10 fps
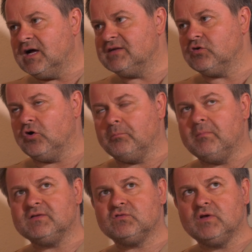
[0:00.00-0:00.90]
als ob
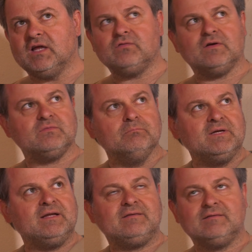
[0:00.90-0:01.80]
man zu etwas
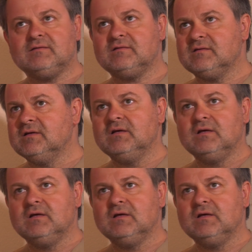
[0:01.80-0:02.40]
betet.